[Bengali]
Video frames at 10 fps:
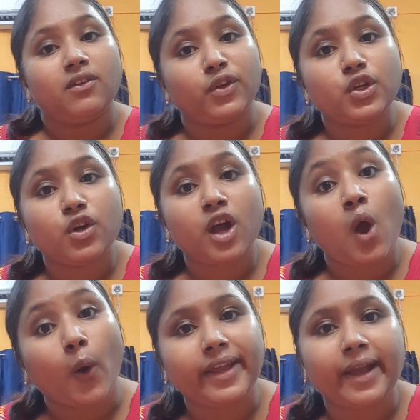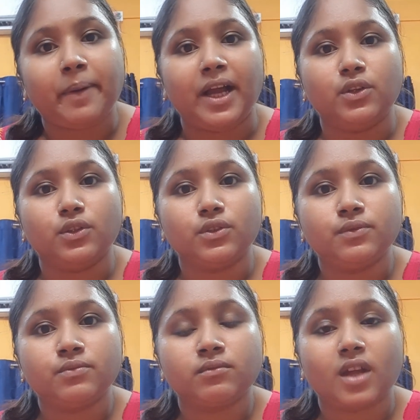ভিডিও করা অনেক ভালো
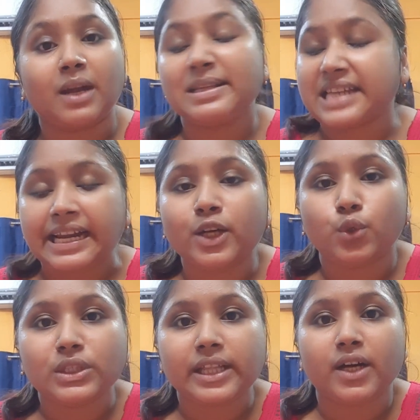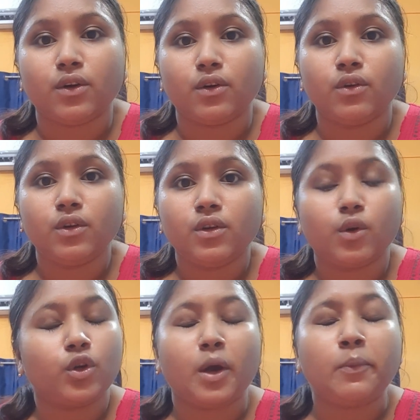আর আমার চ্যানেলটা খুঁজে দেখো
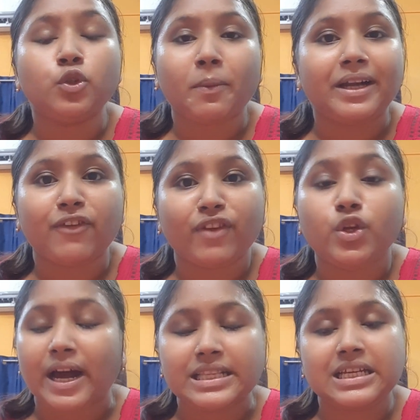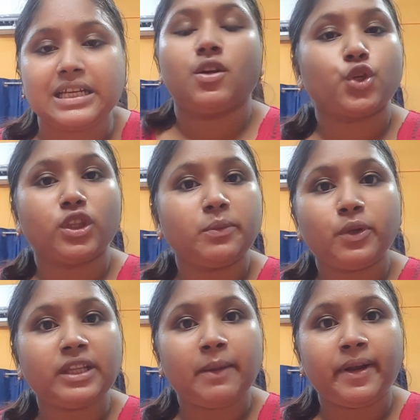কোনো রকম উল্টোপাল্টা ভিডিও আছে কি সত্যি
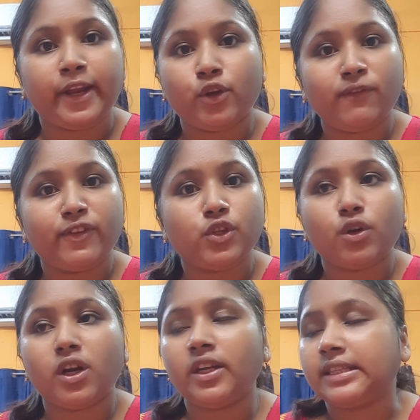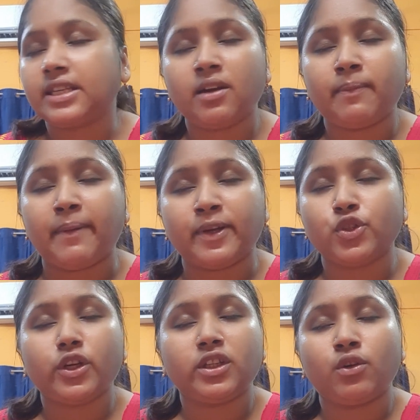বলতে আমার এরকম ভিডিও করার ইচ্ছা বা
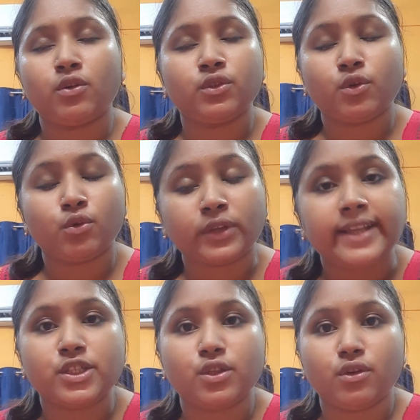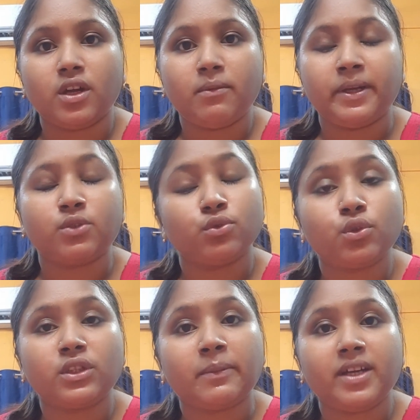মানসিকতা কোনোটাই ছিল না বাট
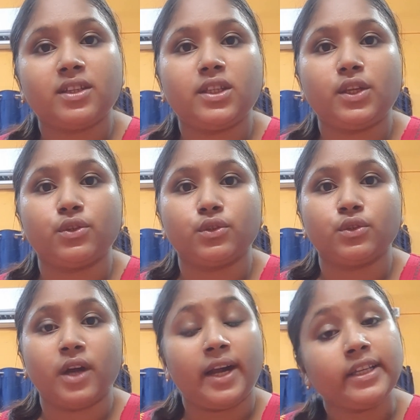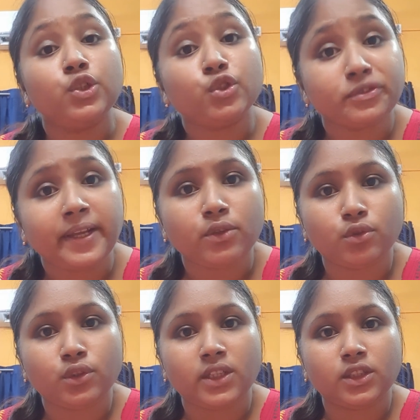উত্তরটা আমাকে দিতেই হতো আর ইউটিউবে
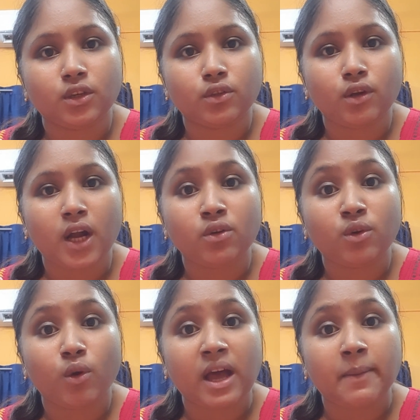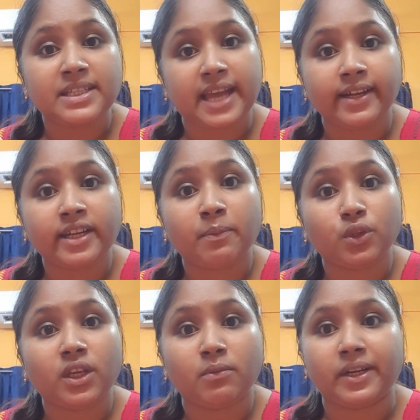উত্তরটা দিতে হতো কারণ ওরা আমার চ্যানেলটার
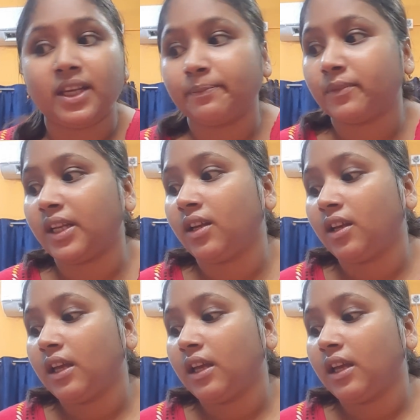প্রতি মানে মানে